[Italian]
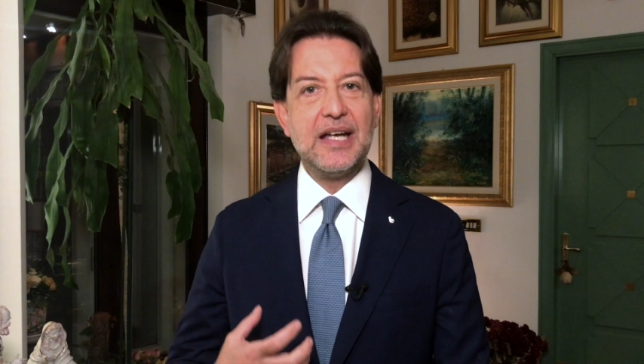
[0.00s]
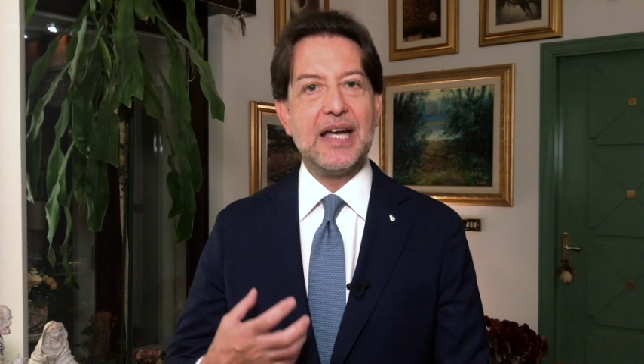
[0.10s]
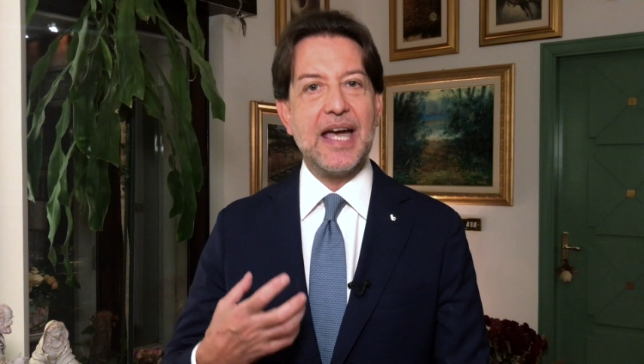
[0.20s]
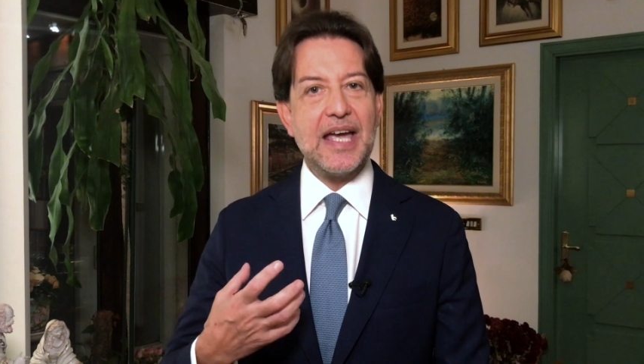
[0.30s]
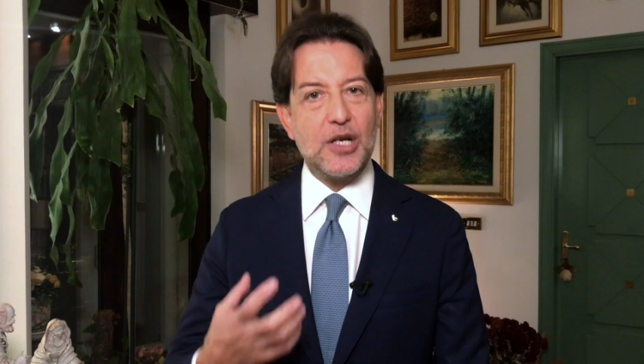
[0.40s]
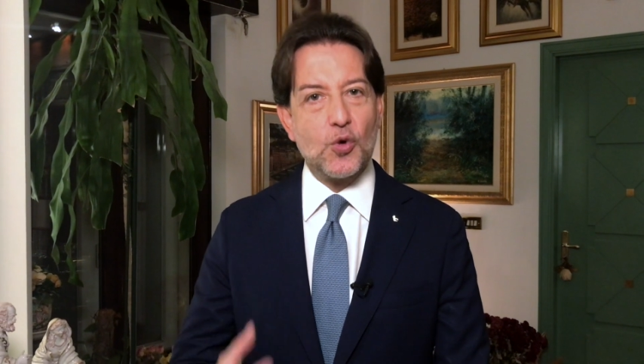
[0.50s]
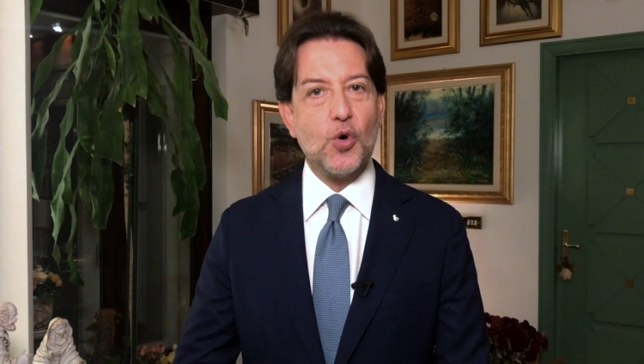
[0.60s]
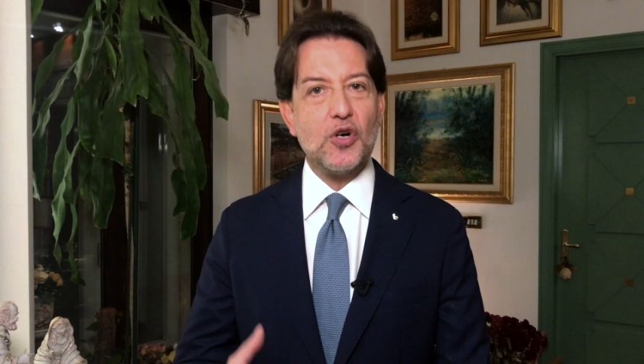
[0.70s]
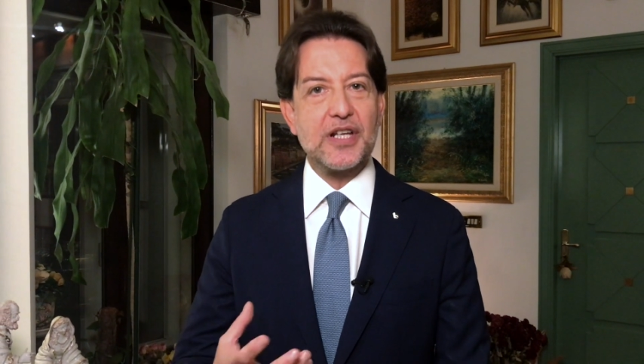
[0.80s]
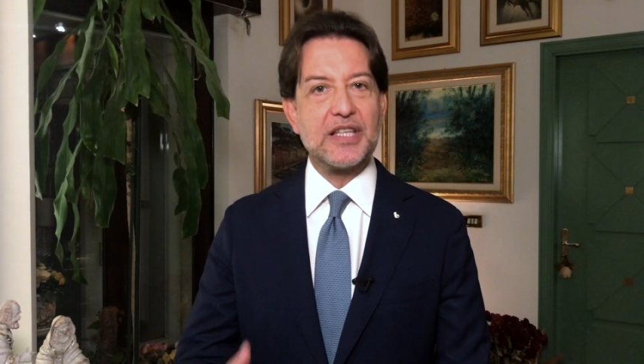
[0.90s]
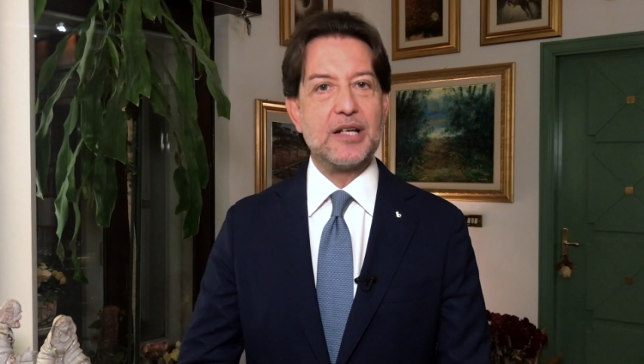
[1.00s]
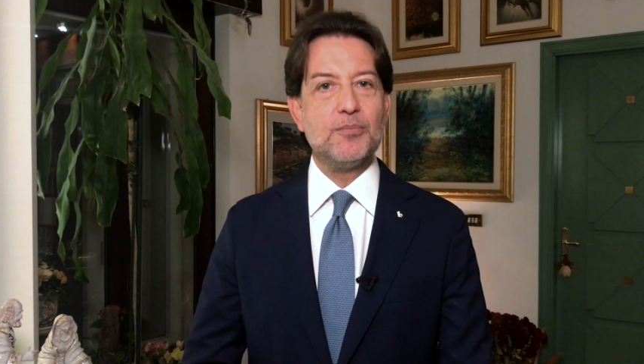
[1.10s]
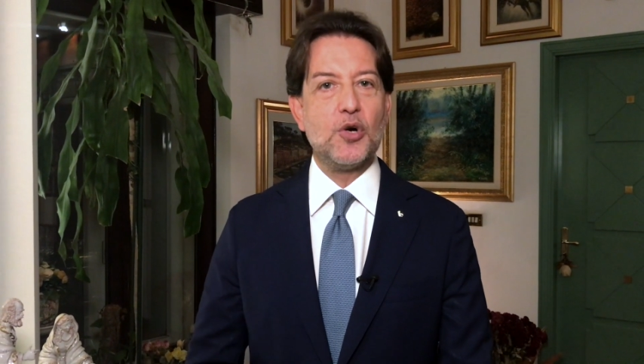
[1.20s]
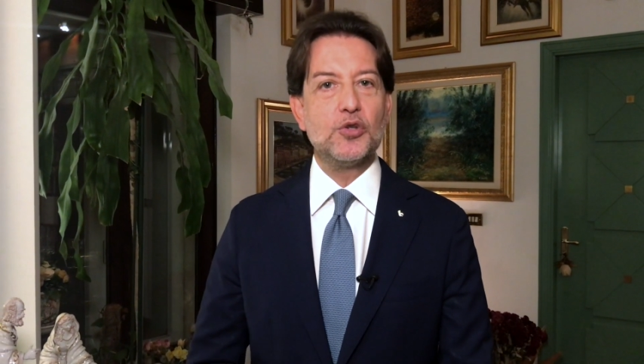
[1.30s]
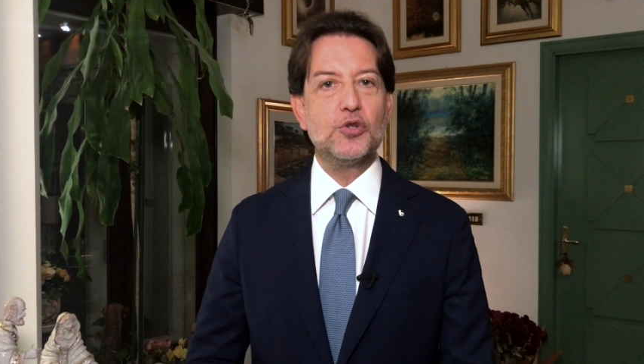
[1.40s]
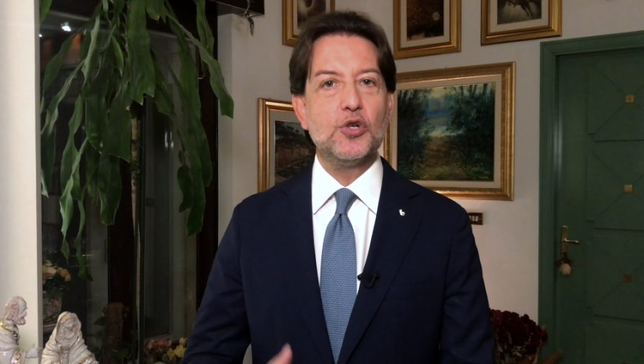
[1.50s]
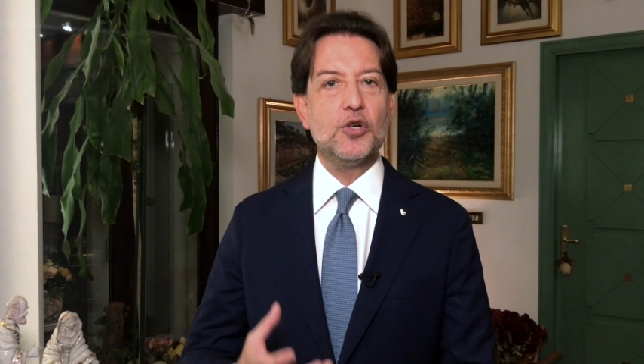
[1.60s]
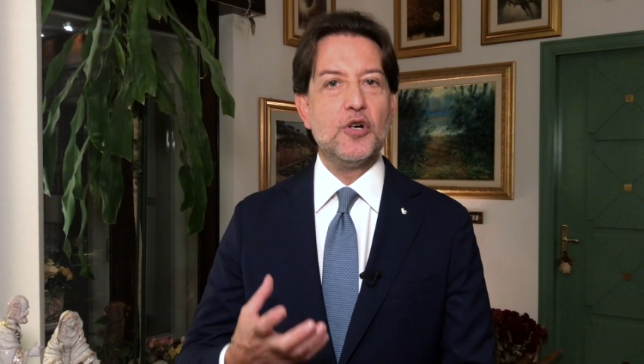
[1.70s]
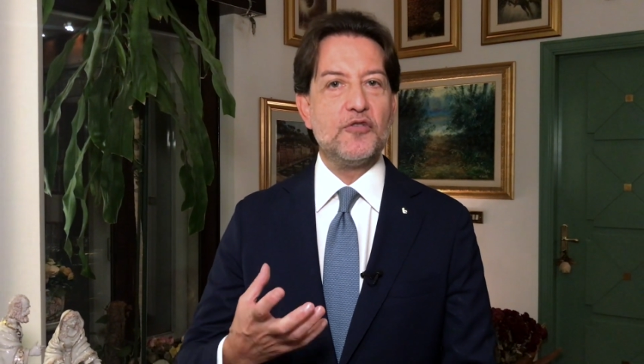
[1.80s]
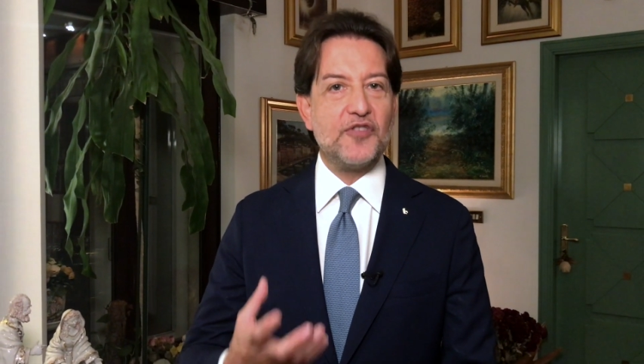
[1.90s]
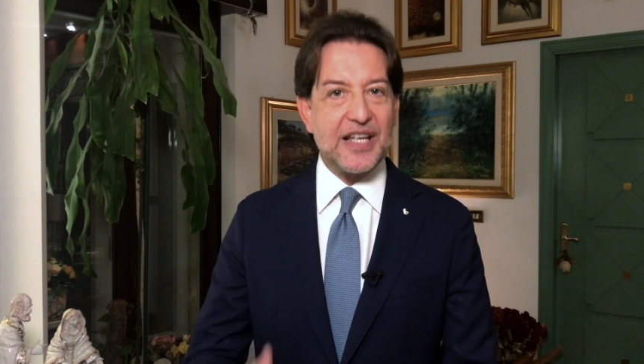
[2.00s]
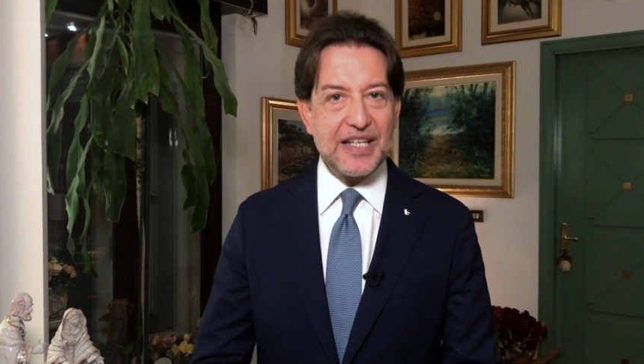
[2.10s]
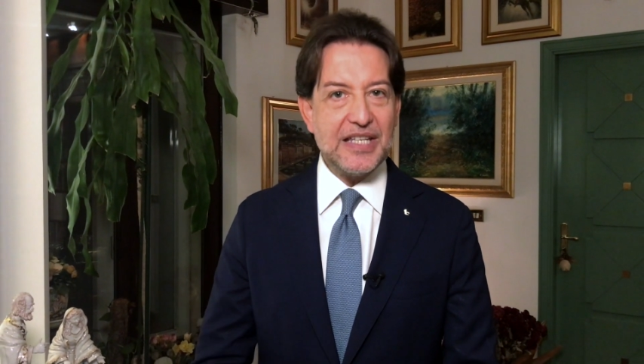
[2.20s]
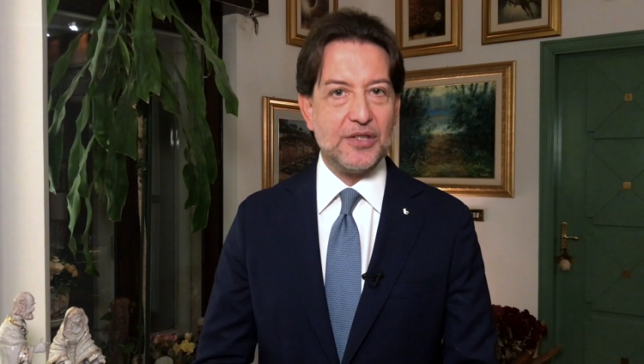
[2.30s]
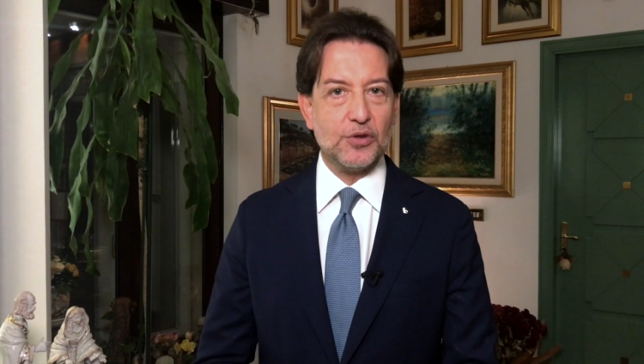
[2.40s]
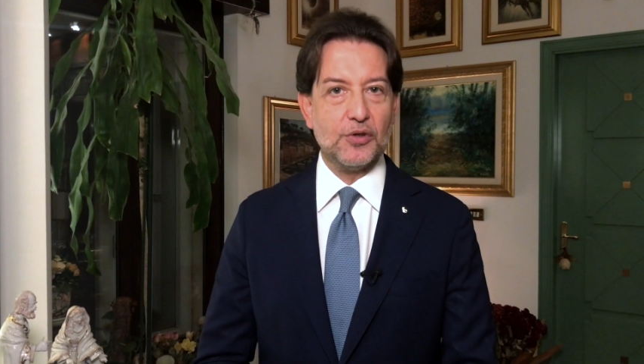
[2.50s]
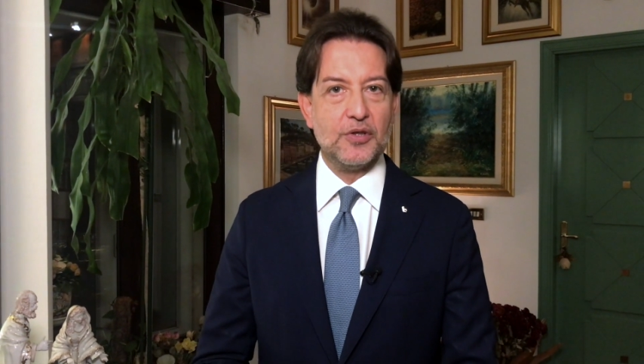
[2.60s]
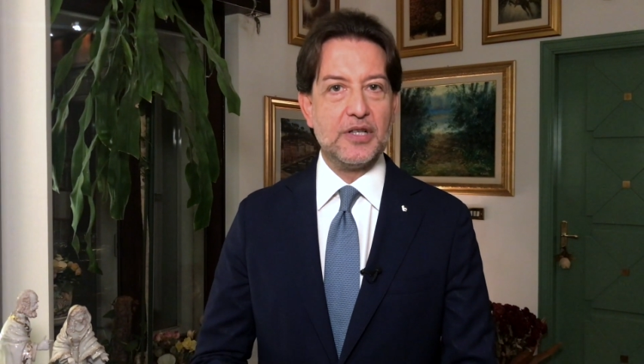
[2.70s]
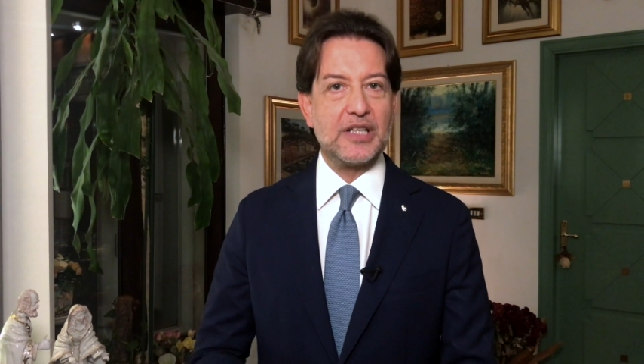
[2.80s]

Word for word: e il cuore del mondo ferito